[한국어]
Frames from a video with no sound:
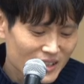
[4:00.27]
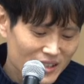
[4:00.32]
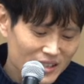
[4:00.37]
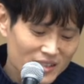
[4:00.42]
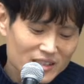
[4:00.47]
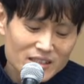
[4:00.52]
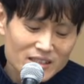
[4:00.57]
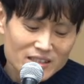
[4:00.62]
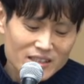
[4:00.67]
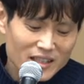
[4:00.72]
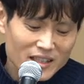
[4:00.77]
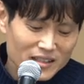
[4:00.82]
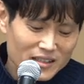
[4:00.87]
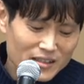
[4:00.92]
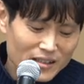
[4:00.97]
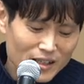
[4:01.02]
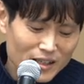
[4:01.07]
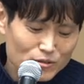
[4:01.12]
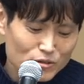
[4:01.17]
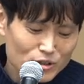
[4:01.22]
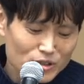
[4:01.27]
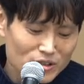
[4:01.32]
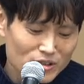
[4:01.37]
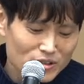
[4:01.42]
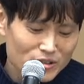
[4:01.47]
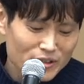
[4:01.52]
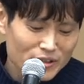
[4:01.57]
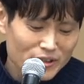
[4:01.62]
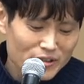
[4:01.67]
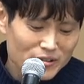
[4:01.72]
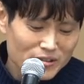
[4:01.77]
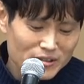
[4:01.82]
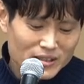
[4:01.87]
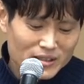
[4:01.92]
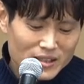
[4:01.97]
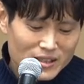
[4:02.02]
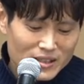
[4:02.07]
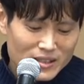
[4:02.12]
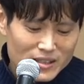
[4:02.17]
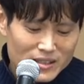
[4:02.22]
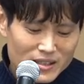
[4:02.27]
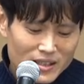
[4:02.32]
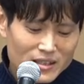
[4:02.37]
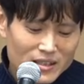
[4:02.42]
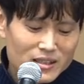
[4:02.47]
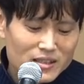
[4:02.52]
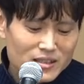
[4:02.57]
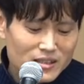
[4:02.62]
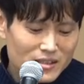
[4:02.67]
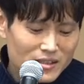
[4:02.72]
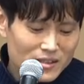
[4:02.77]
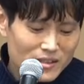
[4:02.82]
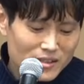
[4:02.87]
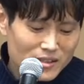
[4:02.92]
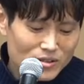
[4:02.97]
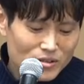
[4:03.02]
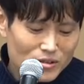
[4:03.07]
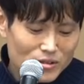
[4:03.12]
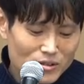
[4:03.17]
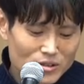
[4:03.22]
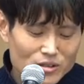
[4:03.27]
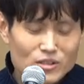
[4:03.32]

그 이야기를 하고 있는 거예요. 하나님께서